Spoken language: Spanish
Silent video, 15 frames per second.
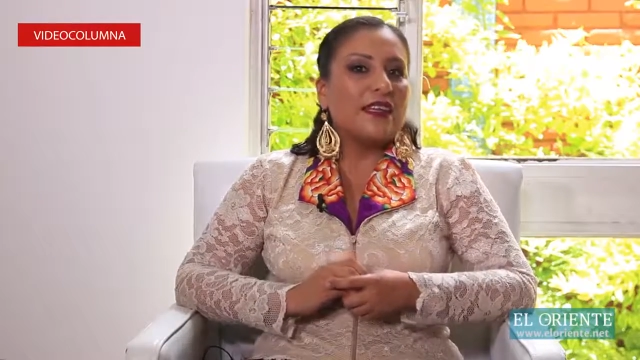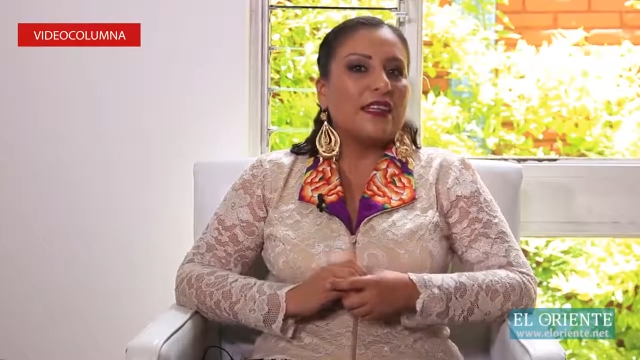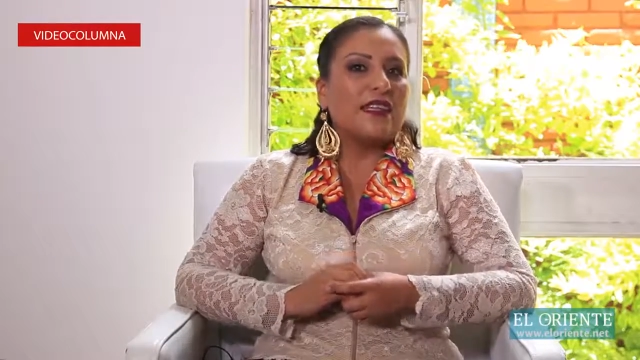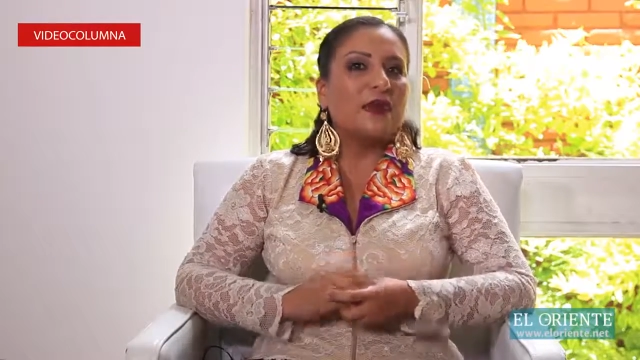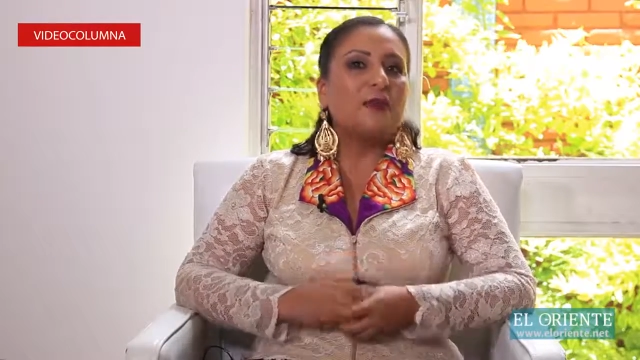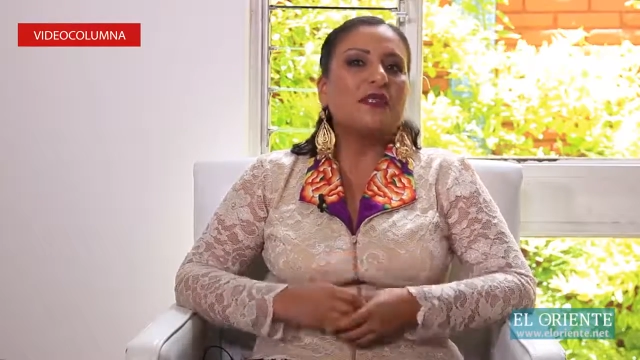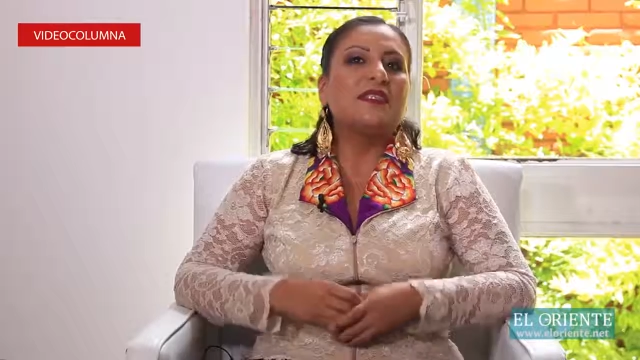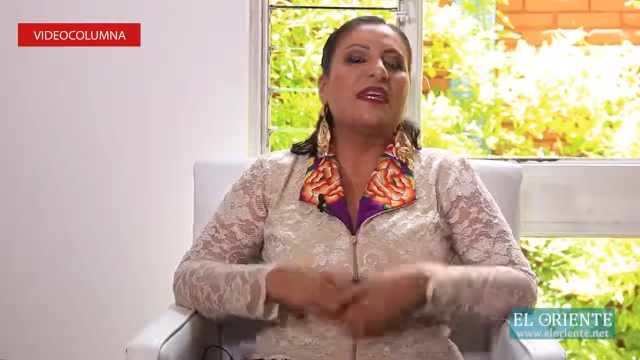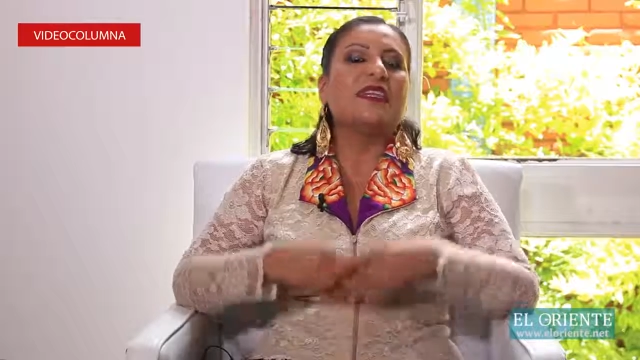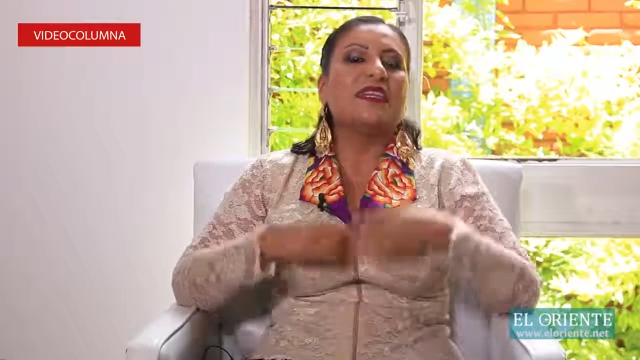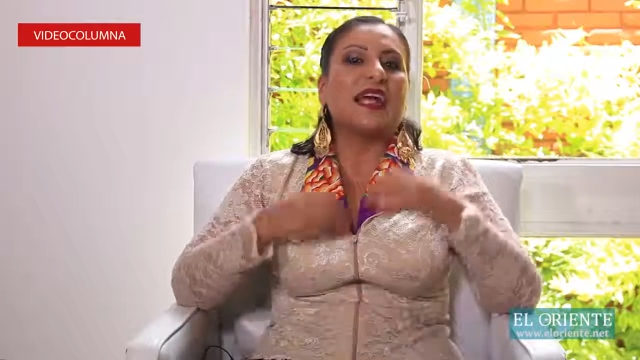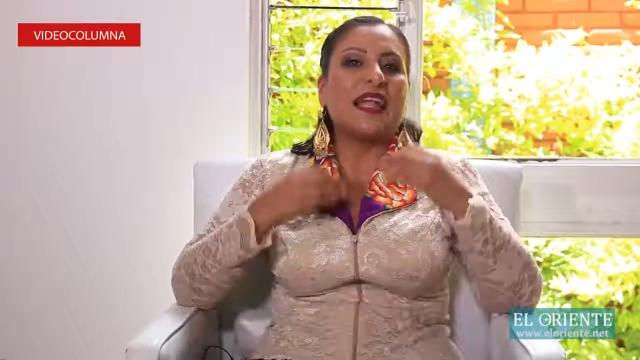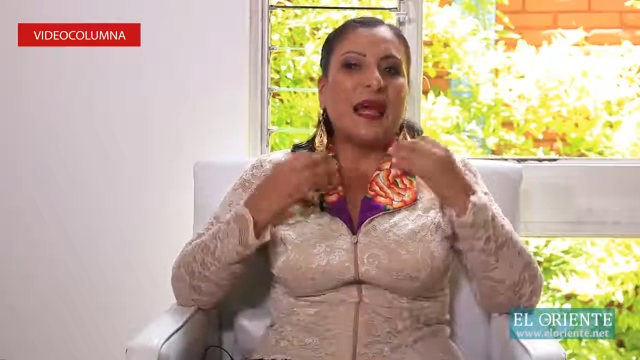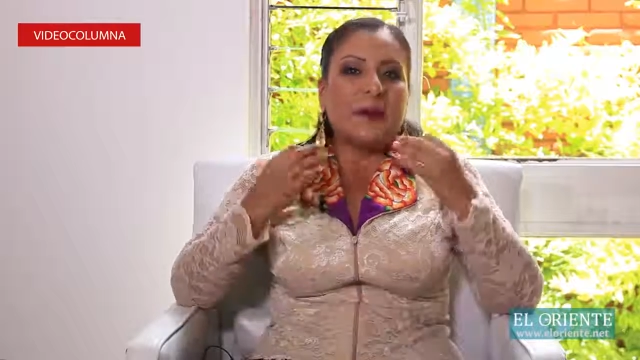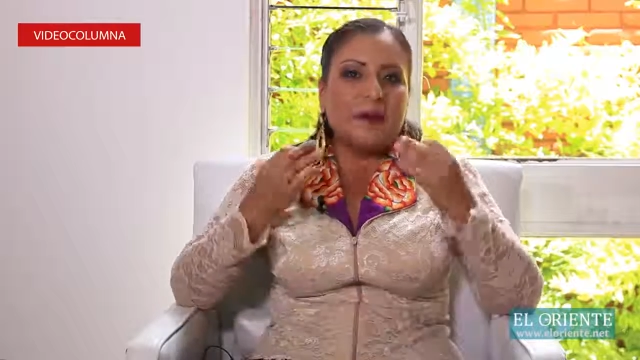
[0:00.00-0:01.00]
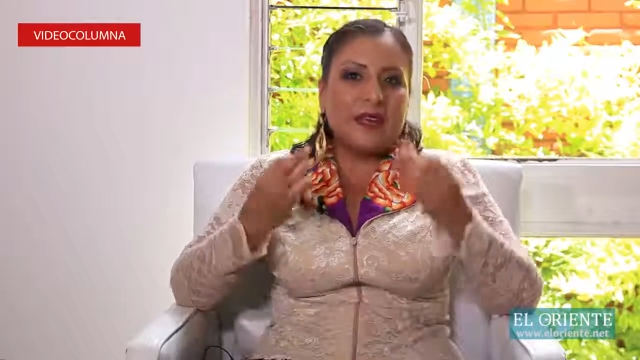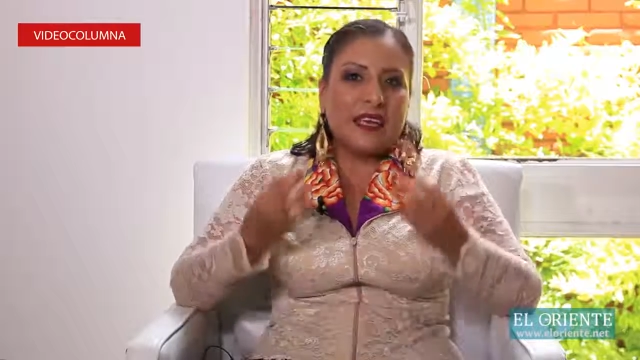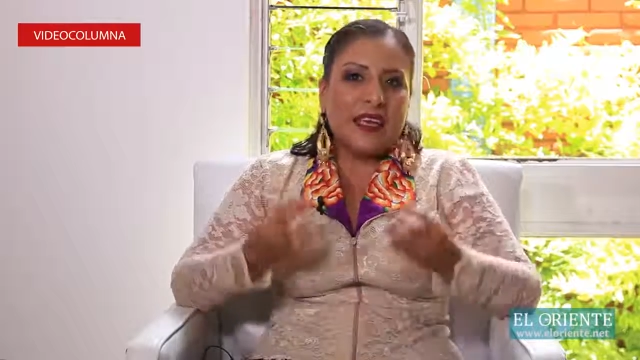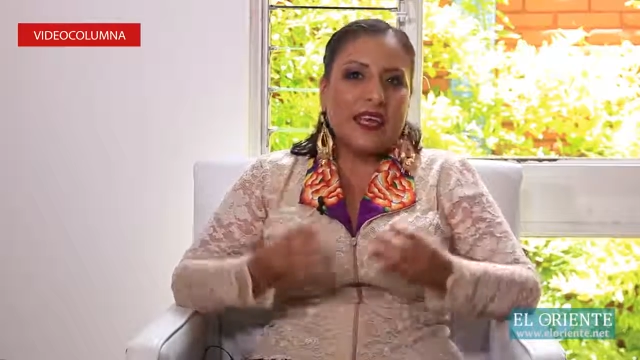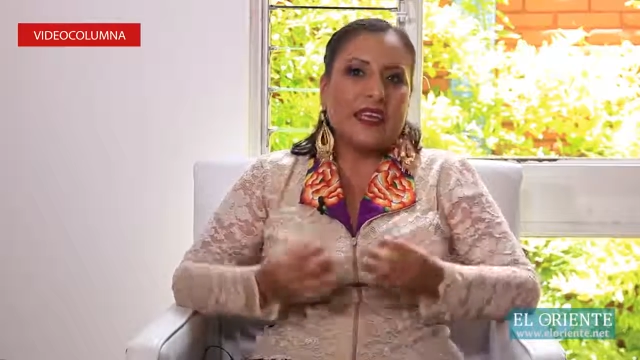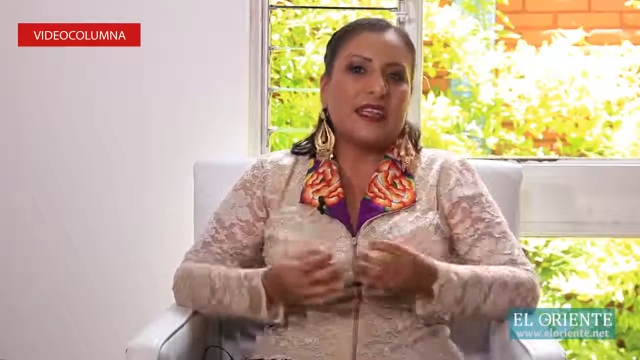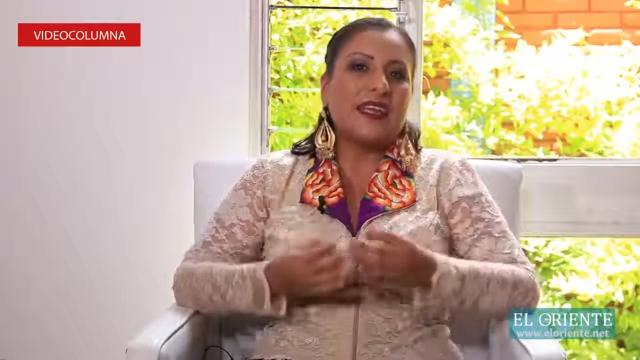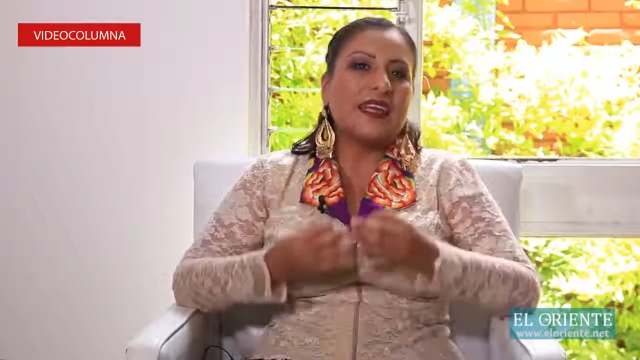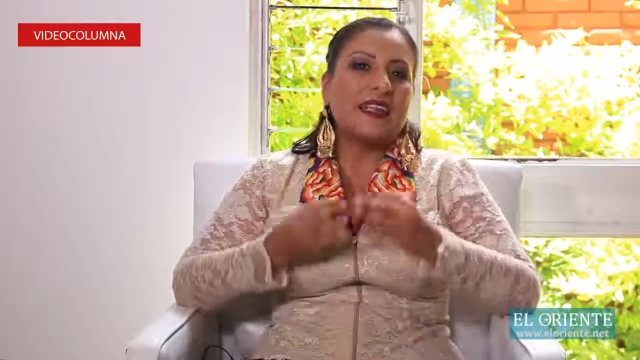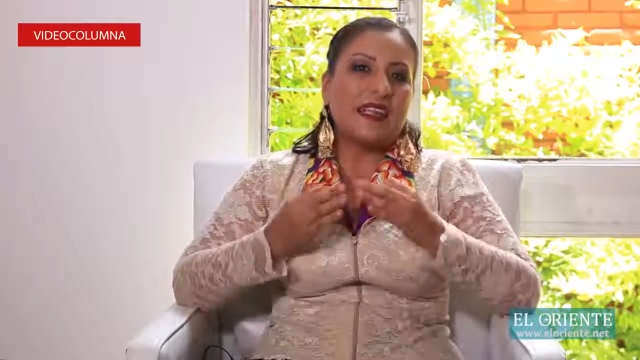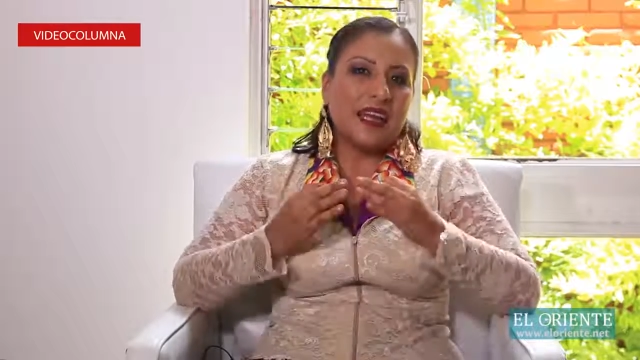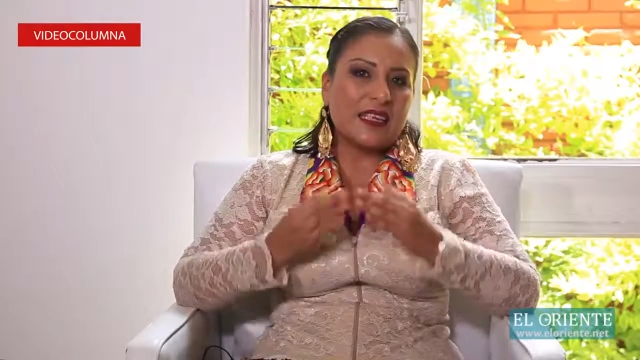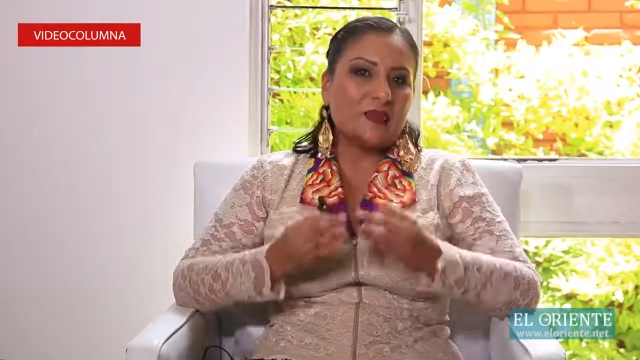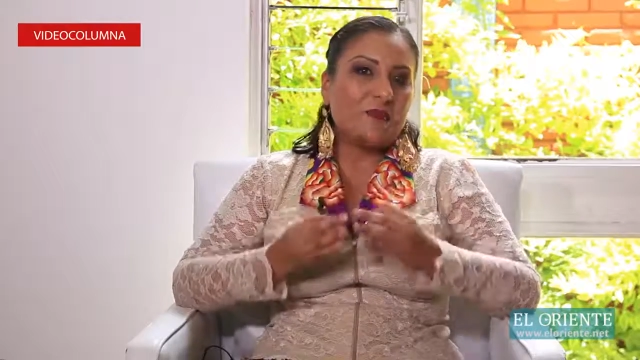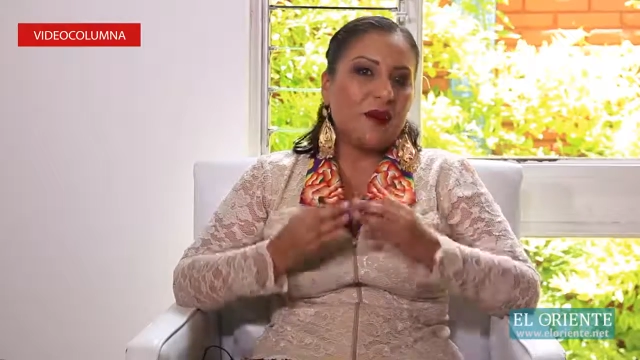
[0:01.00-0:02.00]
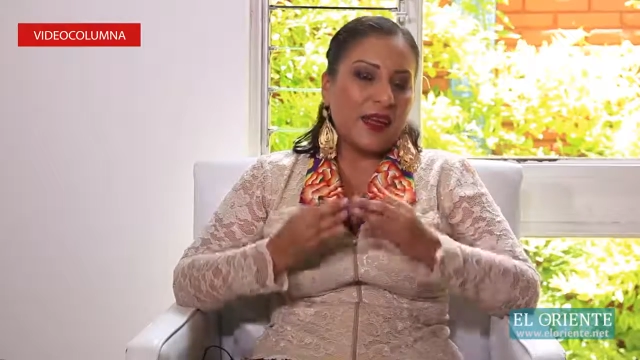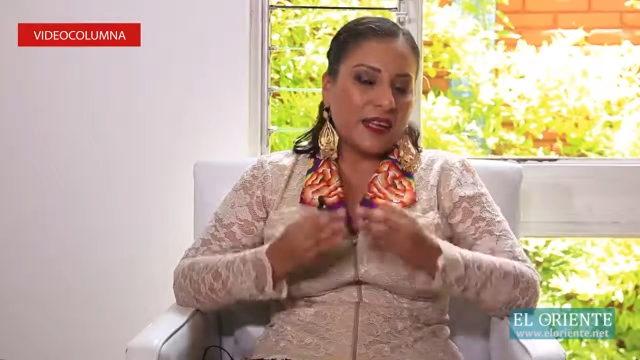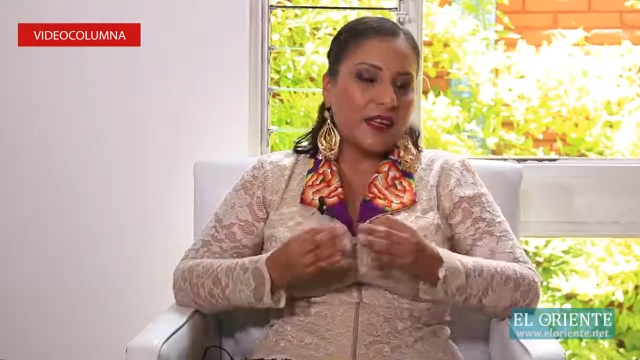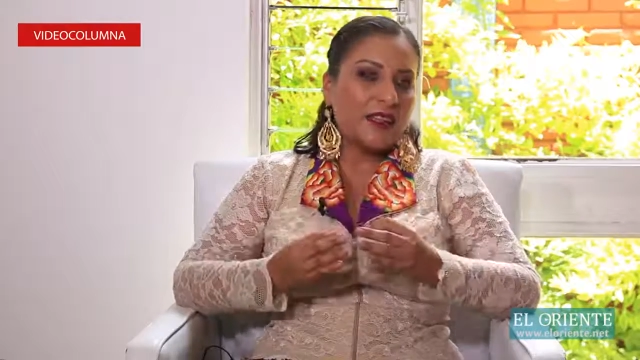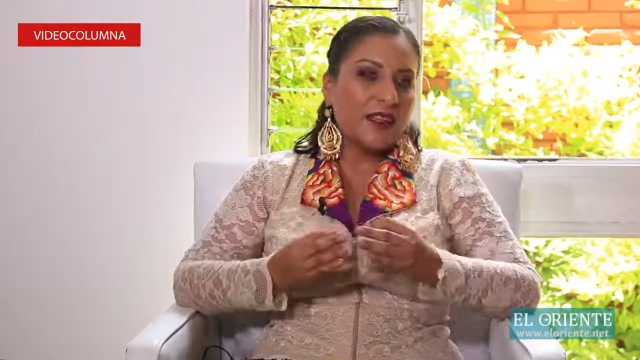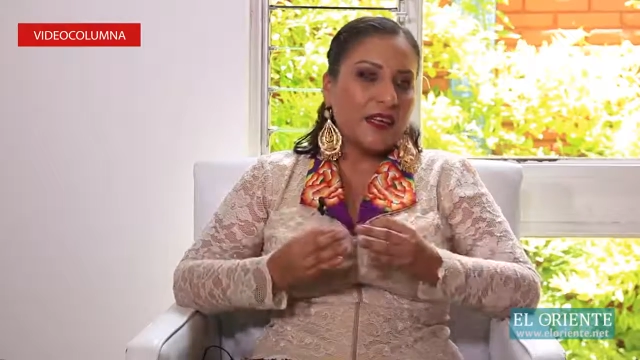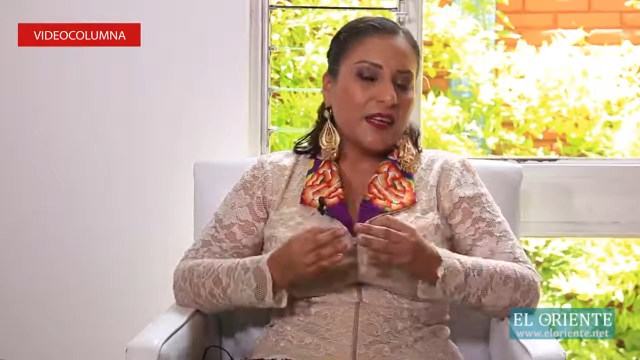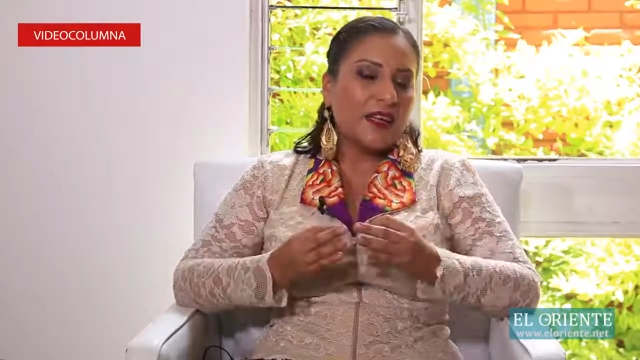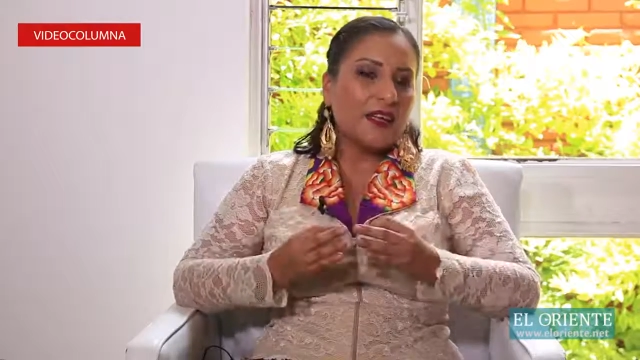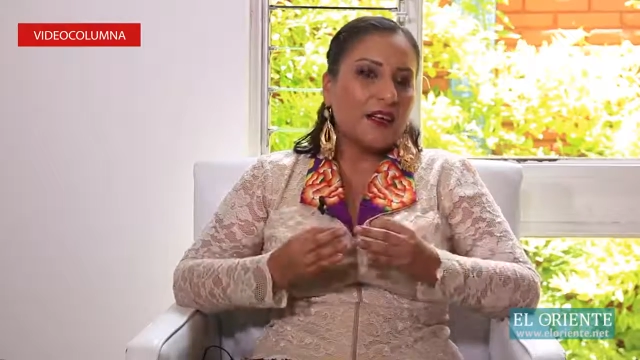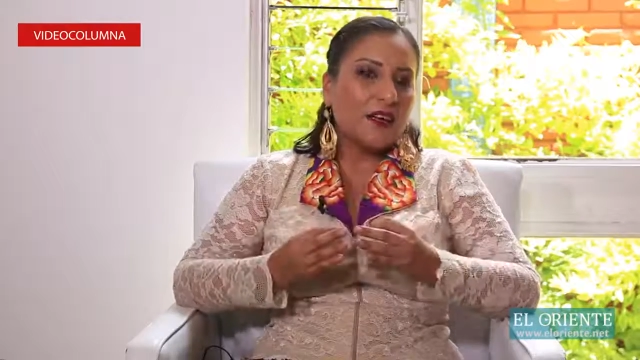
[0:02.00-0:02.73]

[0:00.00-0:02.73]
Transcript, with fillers: debe ser tan abierta y transparente